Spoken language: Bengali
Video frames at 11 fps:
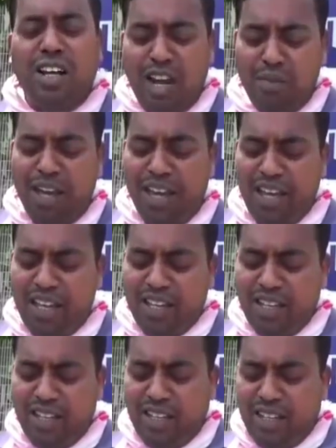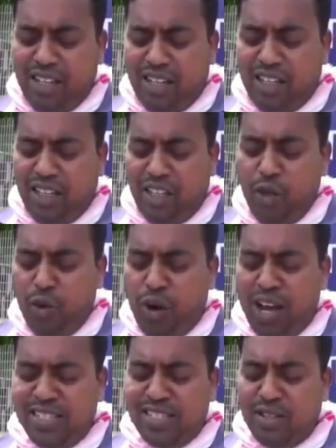নামে
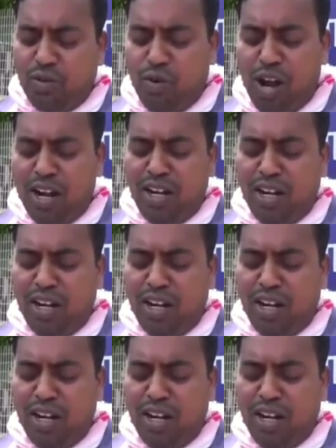ইউএস ওয়ান